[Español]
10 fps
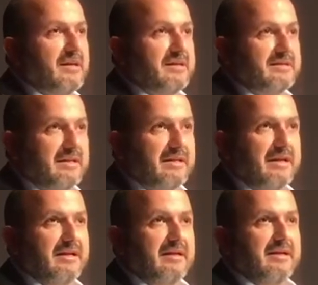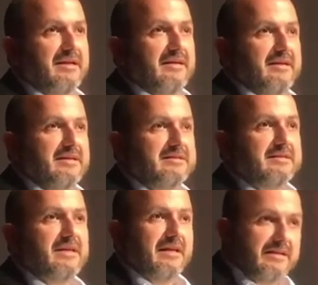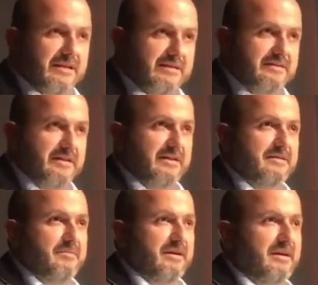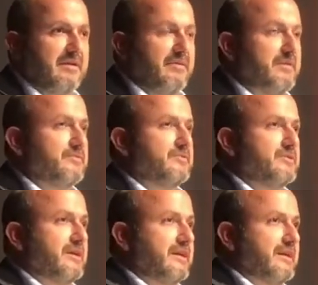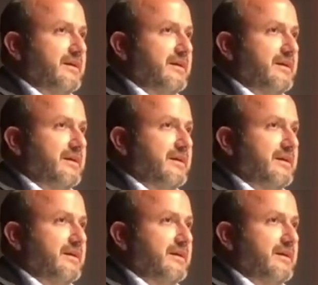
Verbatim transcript: resaltar estas características para que veamos que